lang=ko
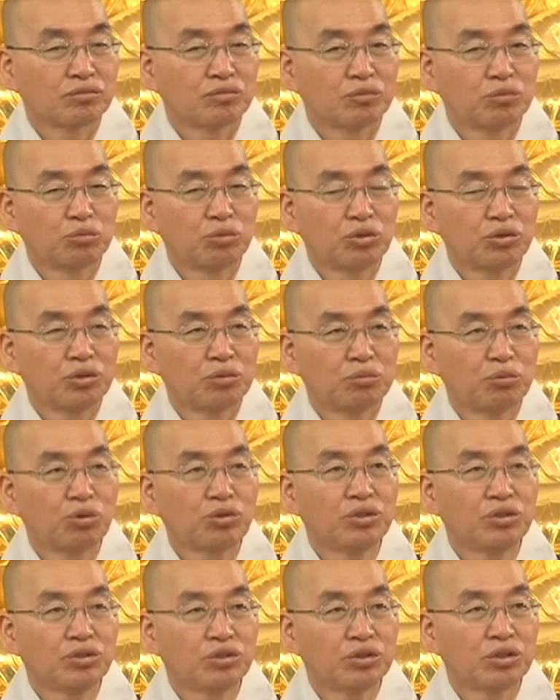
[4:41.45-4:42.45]
못,
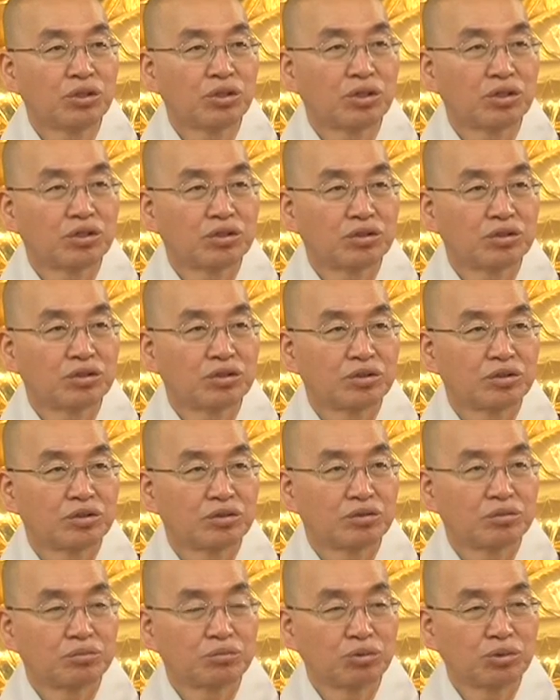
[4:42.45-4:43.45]
못 헤쳐나가지.
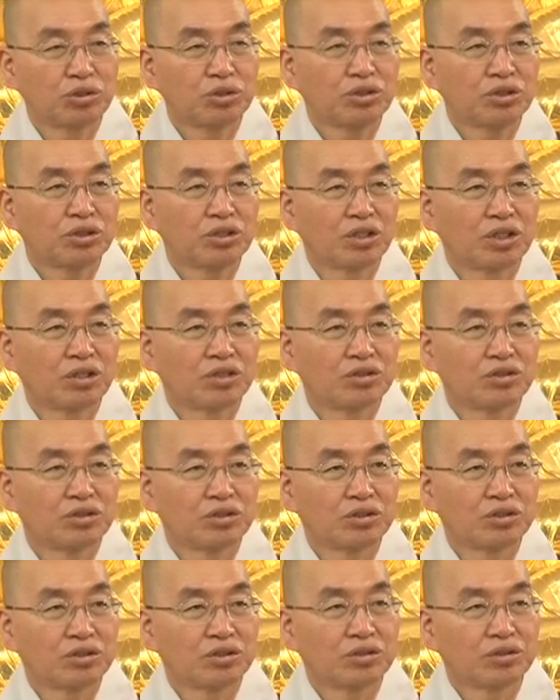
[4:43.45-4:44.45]
못
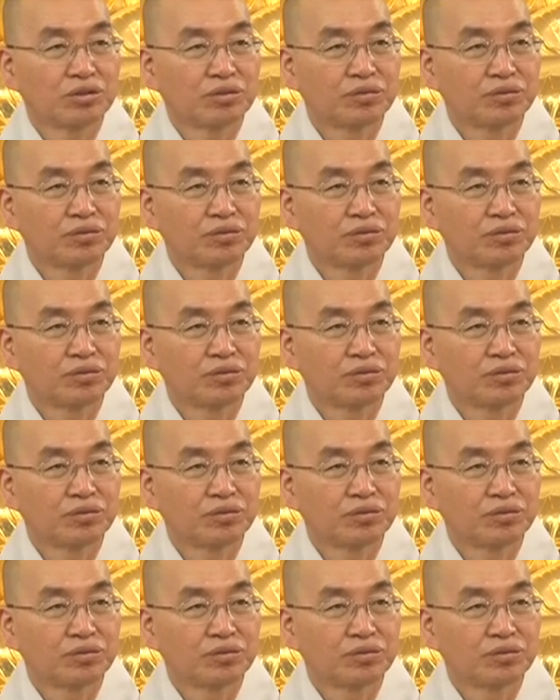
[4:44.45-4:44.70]
헤쳐나가지.